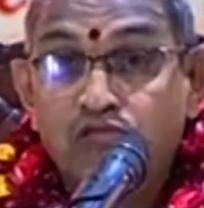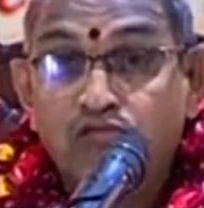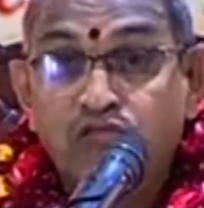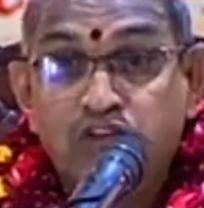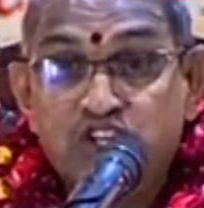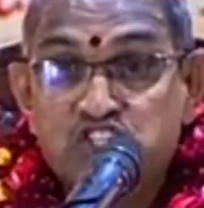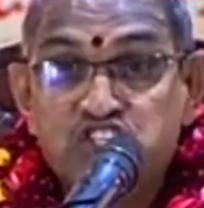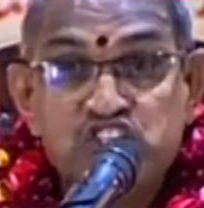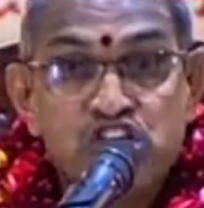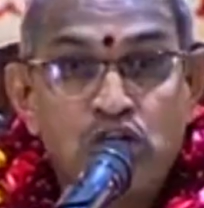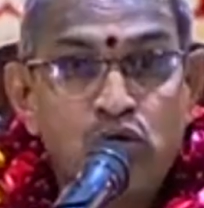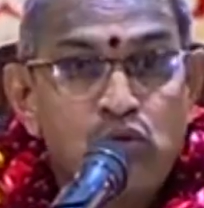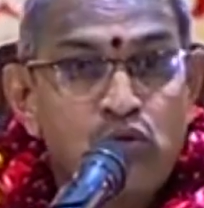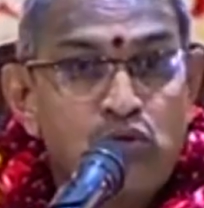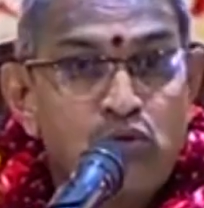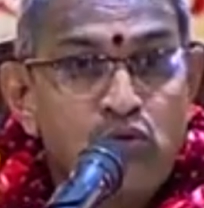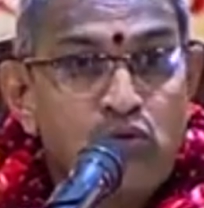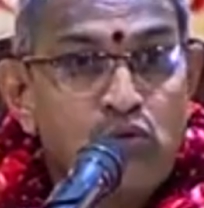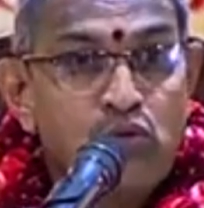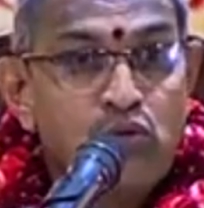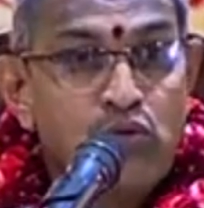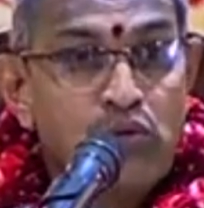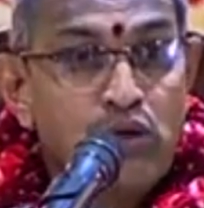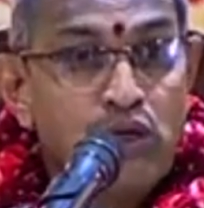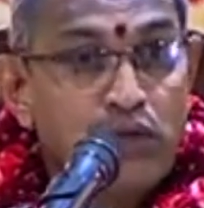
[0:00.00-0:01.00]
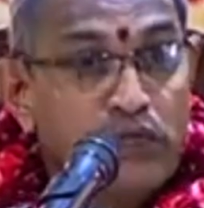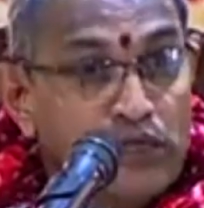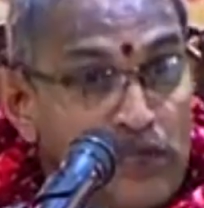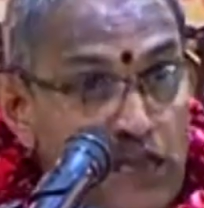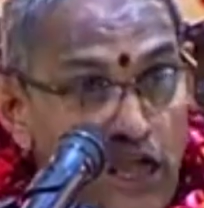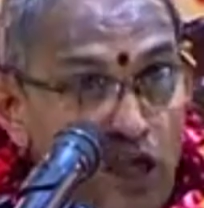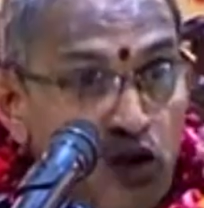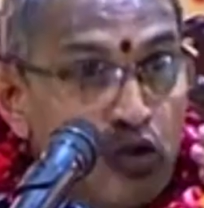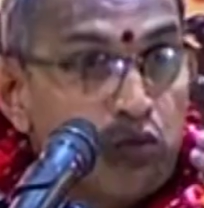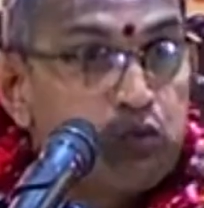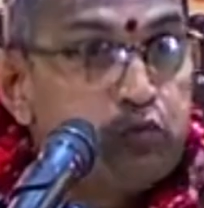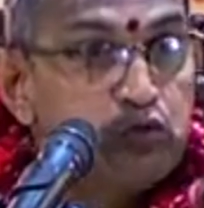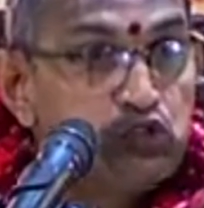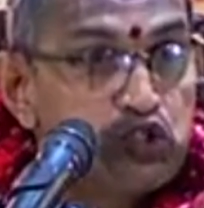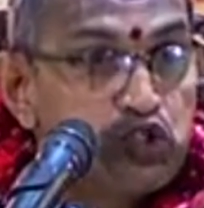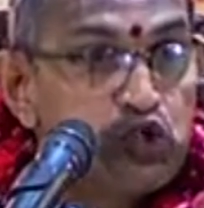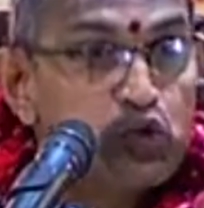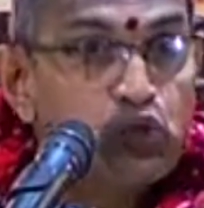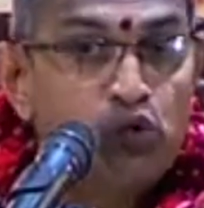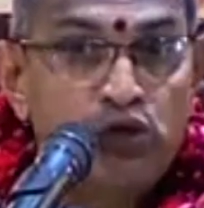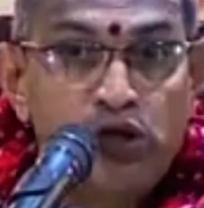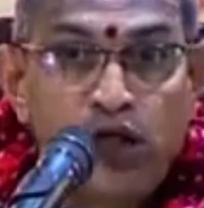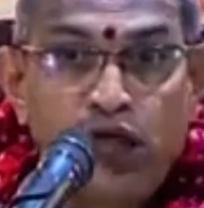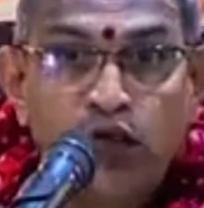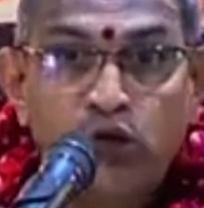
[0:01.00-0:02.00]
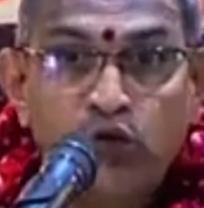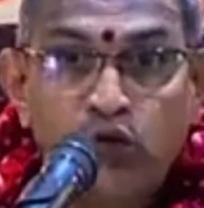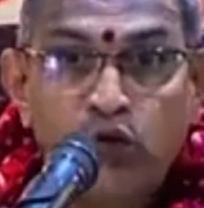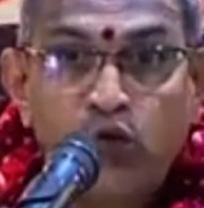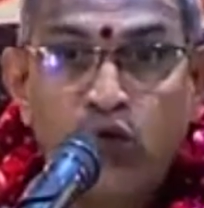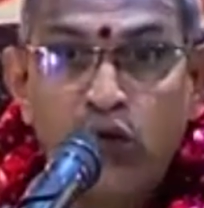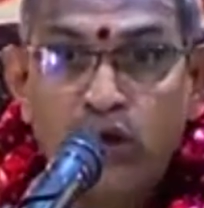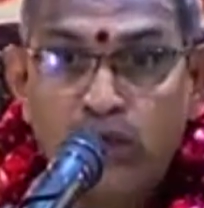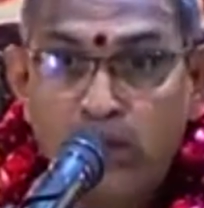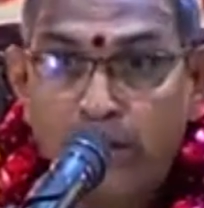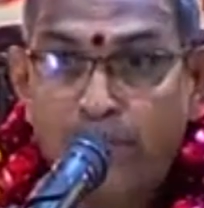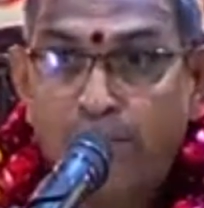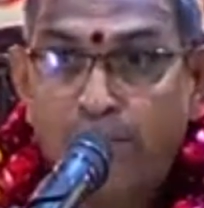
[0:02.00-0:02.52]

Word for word: విషం నేను పుచ్చుకున్నా అనుకోండి